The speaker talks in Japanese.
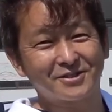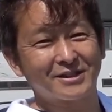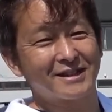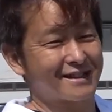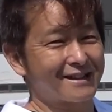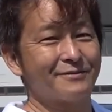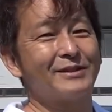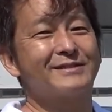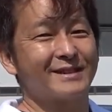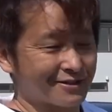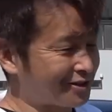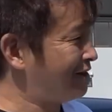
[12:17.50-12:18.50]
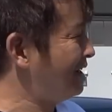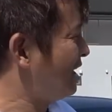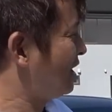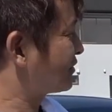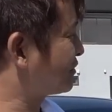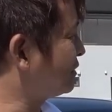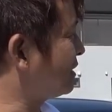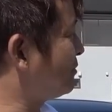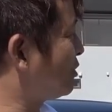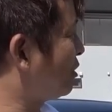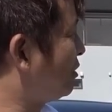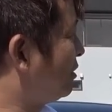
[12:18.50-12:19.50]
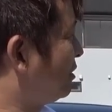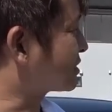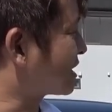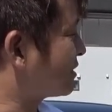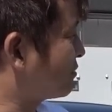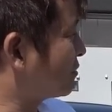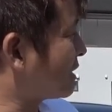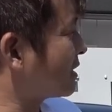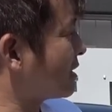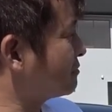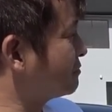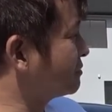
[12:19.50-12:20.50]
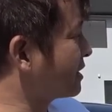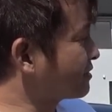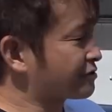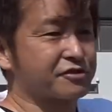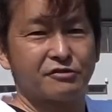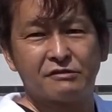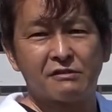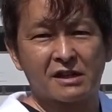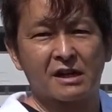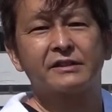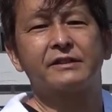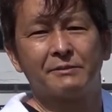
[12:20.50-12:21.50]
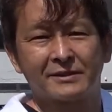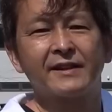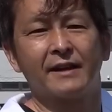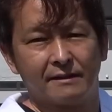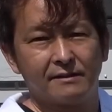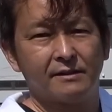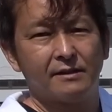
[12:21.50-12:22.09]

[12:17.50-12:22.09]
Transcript: 状態になりますけどそれでも車両価格ぐらいのチューニングはかかってません、